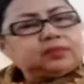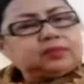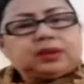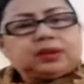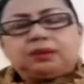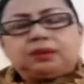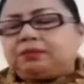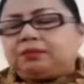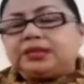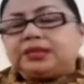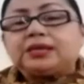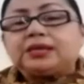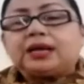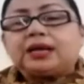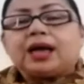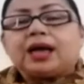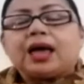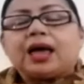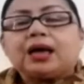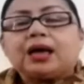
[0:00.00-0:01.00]
minsan
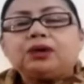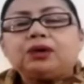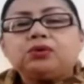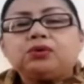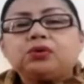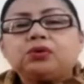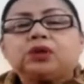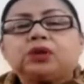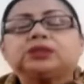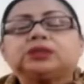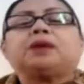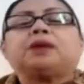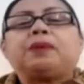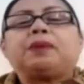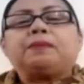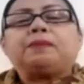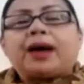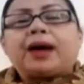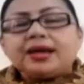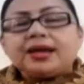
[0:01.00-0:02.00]
nakakalungkot,
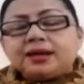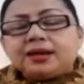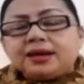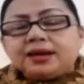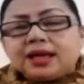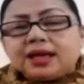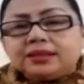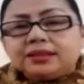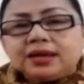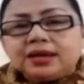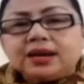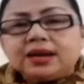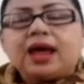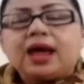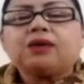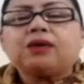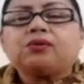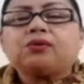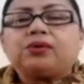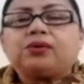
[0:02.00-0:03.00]
kababayan natin
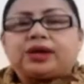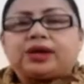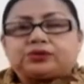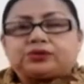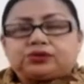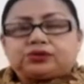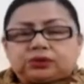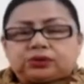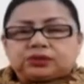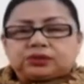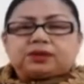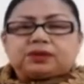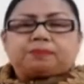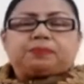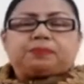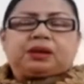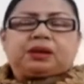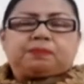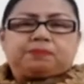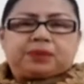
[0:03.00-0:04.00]
ang koneksyon sa
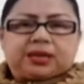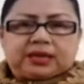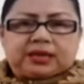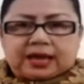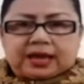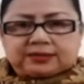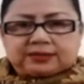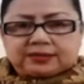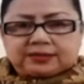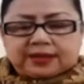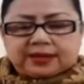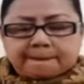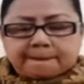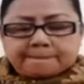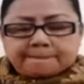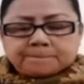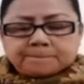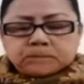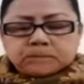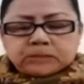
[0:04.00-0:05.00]
Pilipinas.
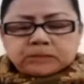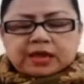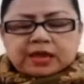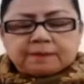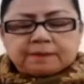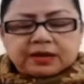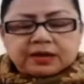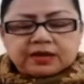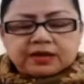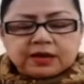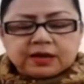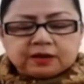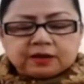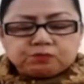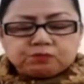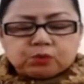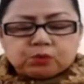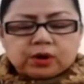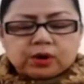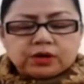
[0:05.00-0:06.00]
Kaya
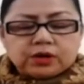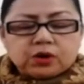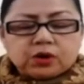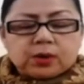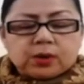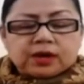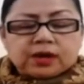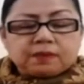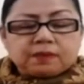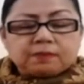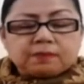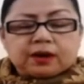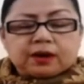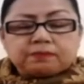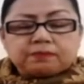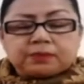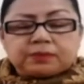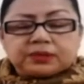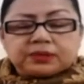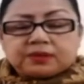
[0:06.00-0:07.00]
mag-ingat po kayo, okay, mag,
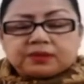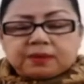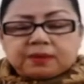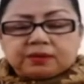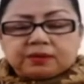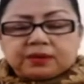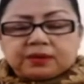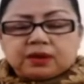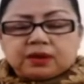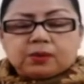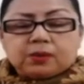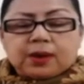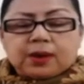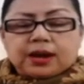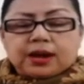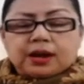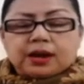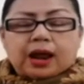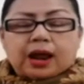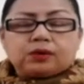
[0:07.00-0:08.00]
basta
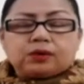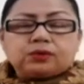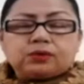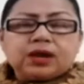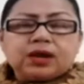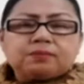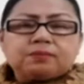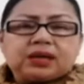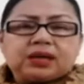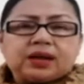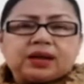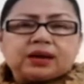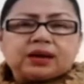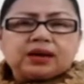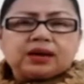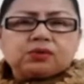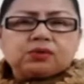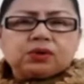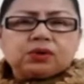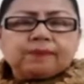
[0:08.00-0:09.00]
magniniwala, lalo na yung mga
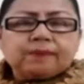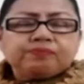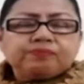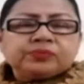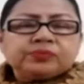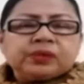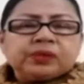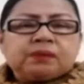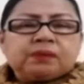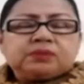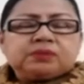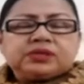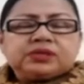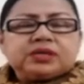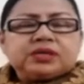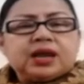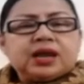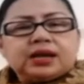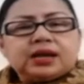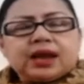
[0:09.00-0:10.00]
narinig ko,
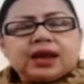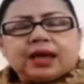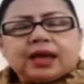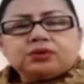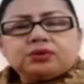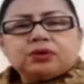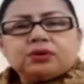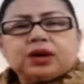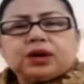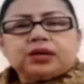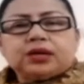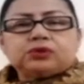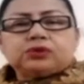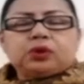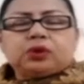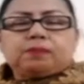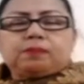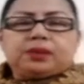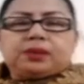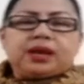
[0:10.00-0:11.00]
sinanla yung ganito,
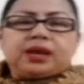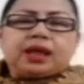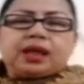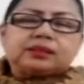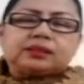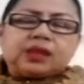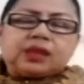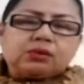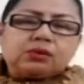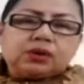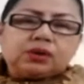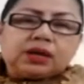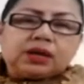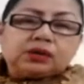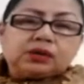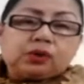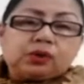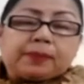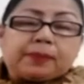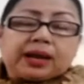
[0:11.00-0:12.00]
binenta yung
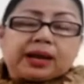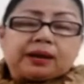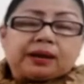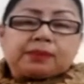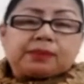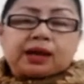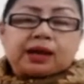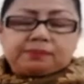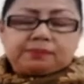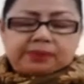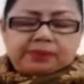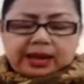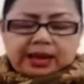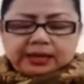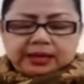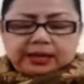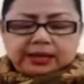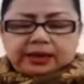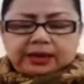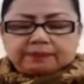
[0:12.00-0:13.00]
ganito para
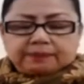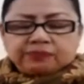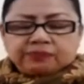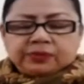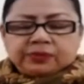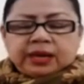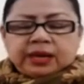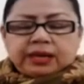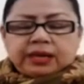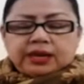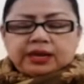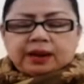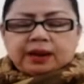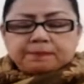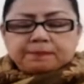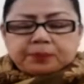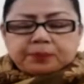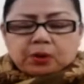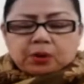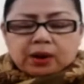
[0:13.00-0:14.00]
makabiyahe.
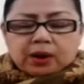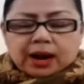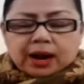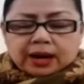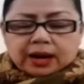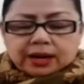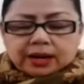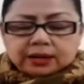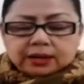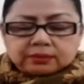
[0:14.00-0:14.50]
Yan po ang